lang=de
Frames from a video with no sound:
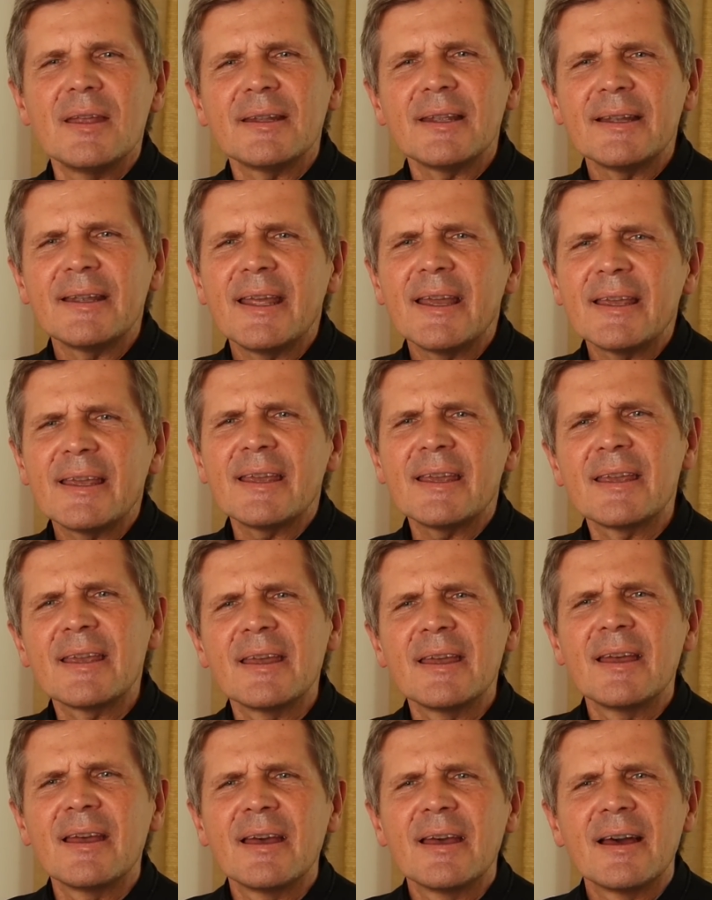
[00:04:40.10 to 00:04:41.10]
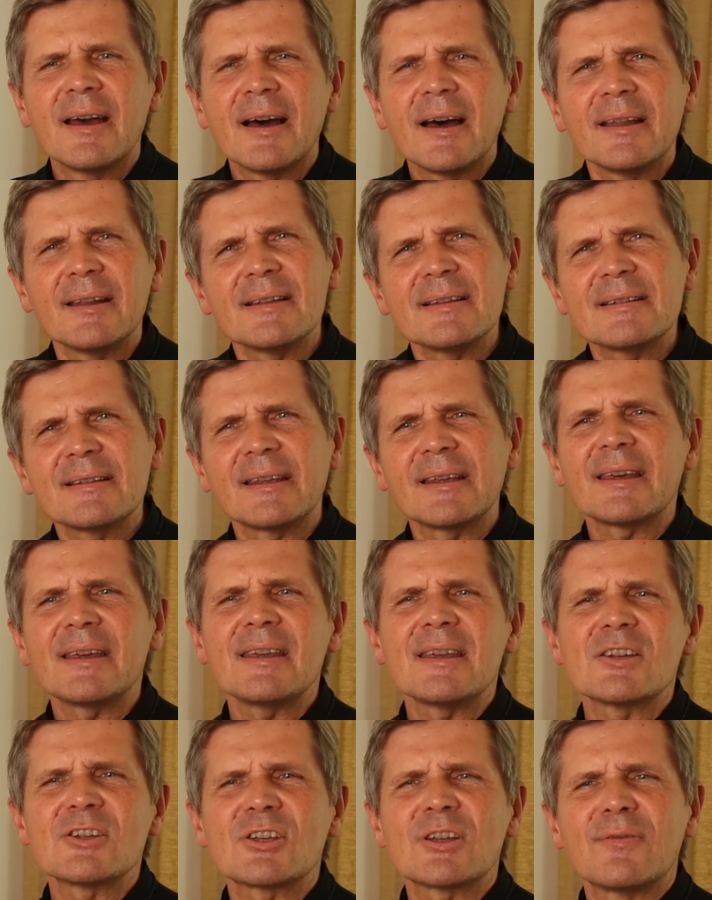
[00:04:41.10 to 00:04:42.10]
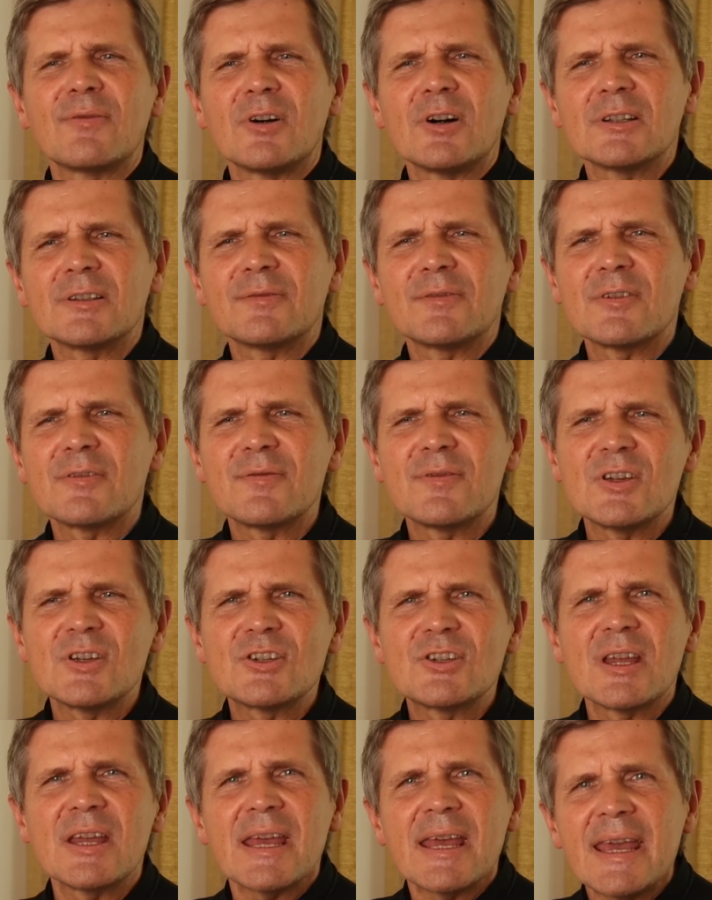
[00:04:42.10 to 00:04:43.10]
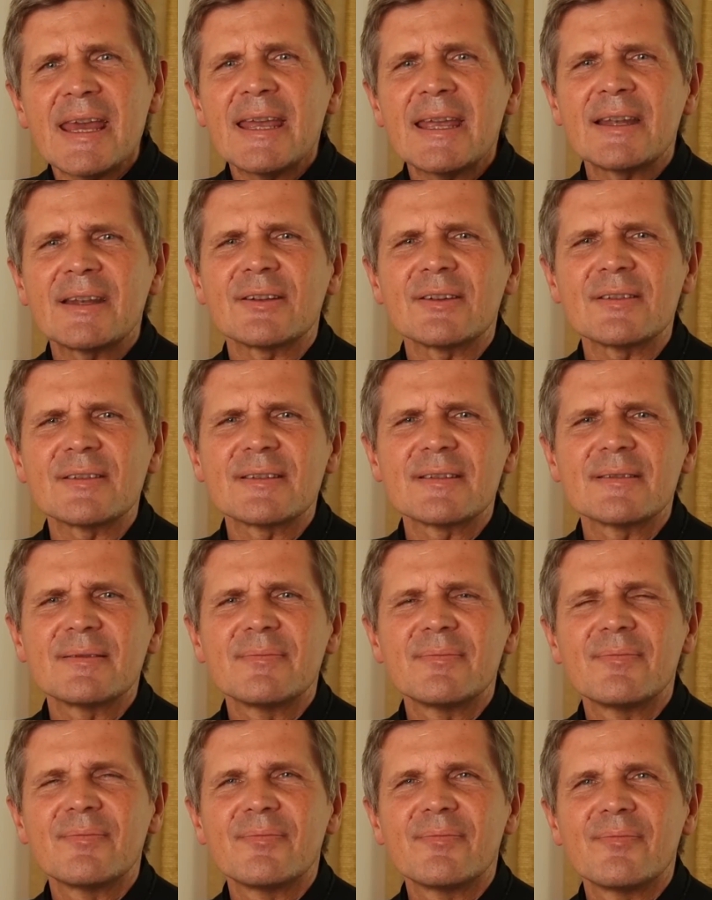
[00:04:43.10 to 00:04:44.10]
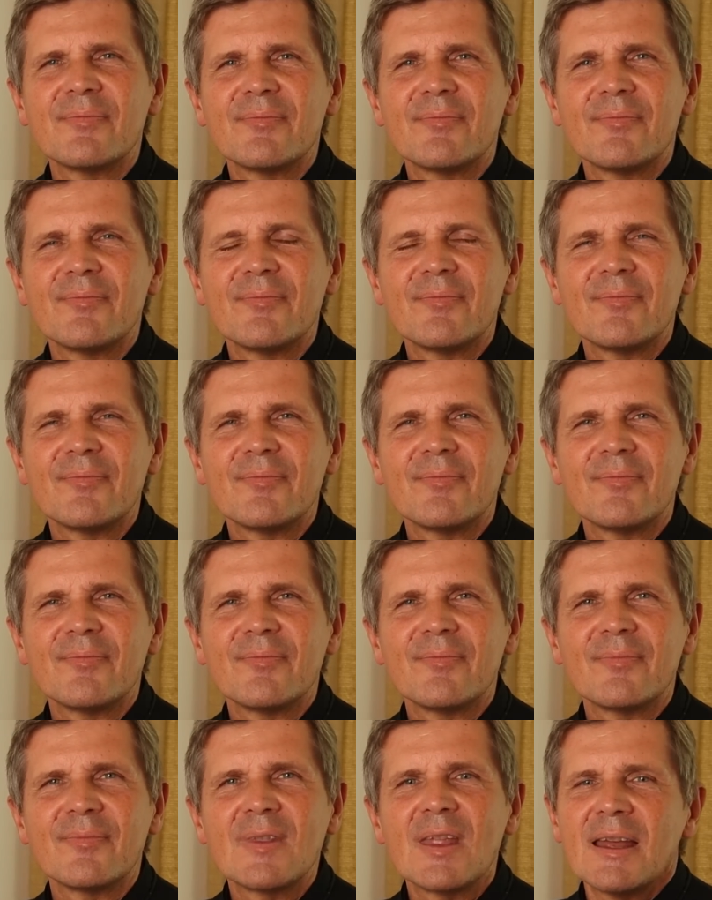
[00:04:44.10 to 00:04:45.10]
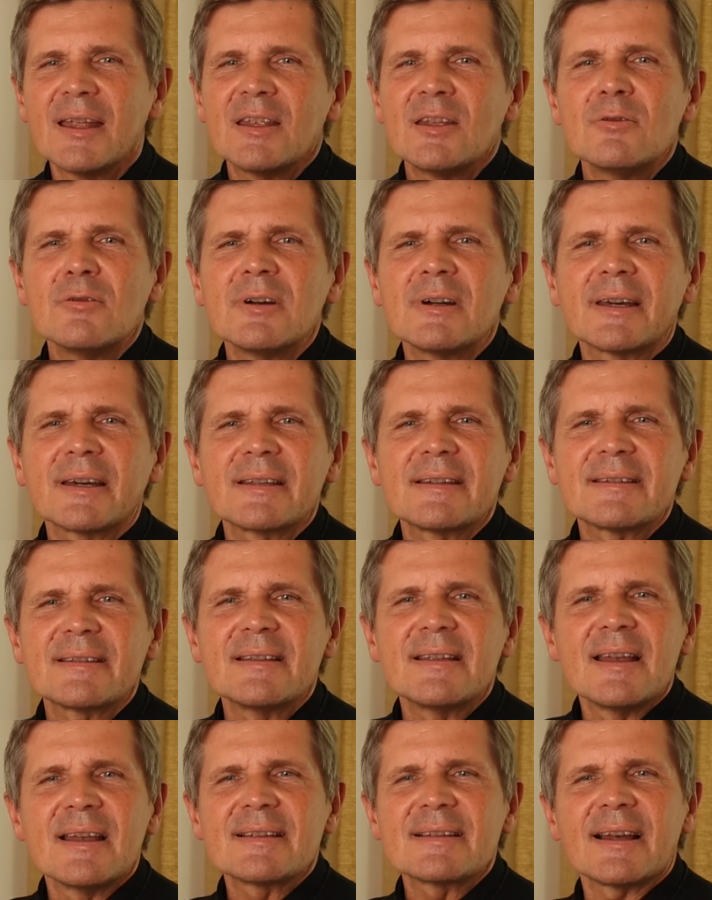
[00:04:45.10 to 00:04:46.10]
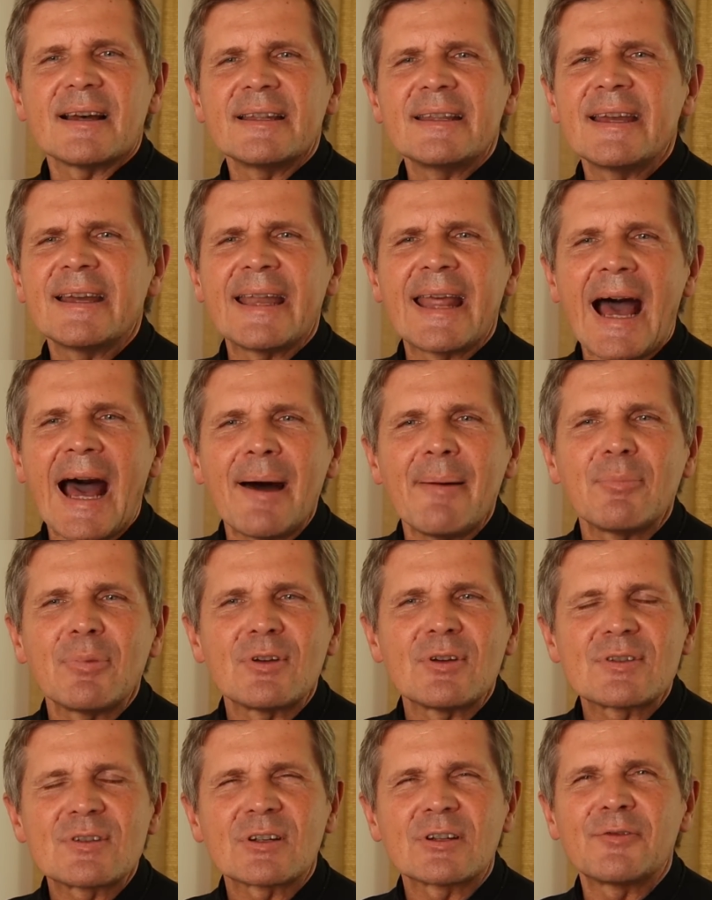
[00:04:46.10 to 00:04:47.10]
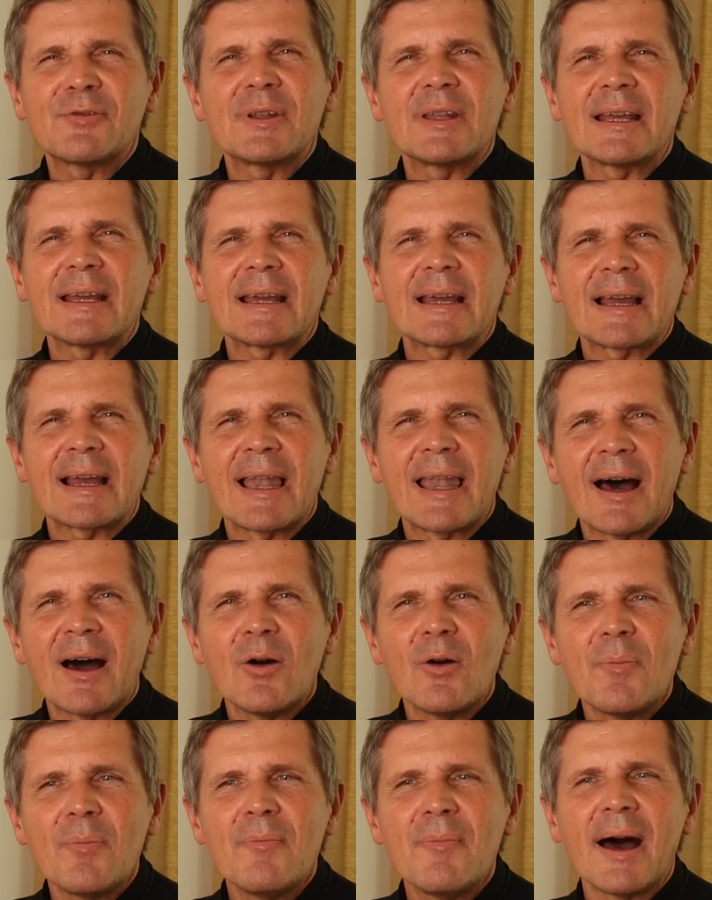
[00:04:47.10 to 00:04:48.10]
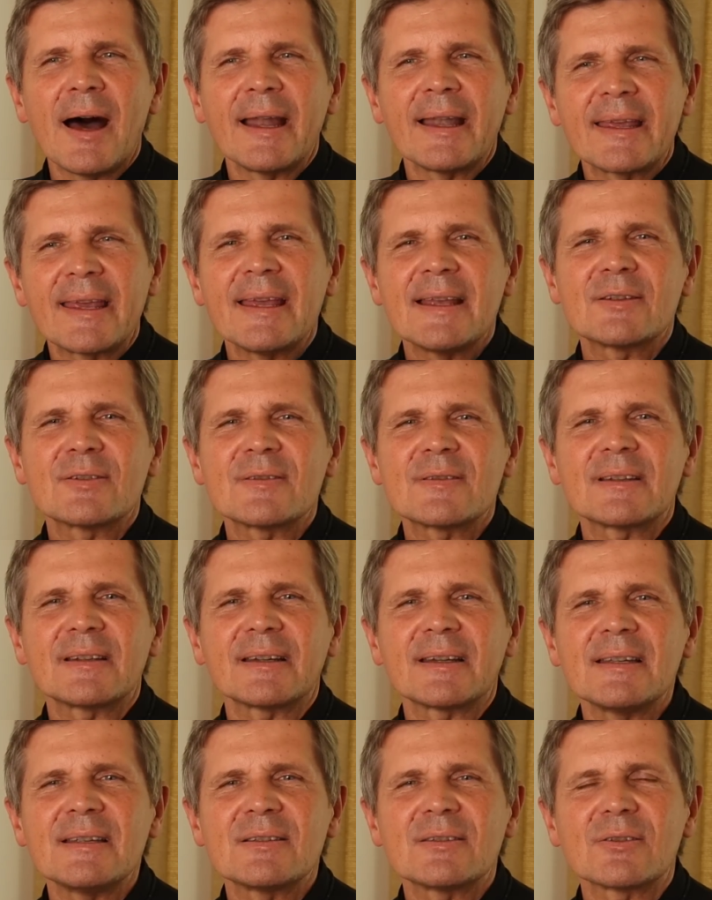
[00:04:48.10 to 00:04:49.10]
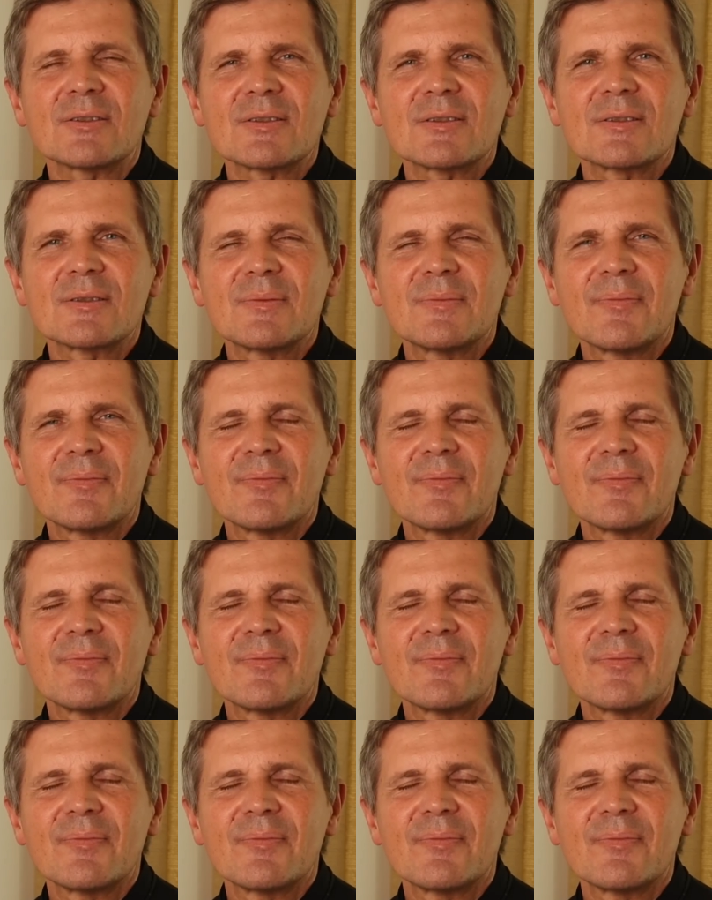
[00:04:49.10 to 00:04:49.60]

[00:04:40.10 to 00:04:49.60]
Da denke ich an das griechische Wort für Fisch Ichtes. Die Urchristen sahen hier eine Abkürzung für den Glauben an Jesus Christus.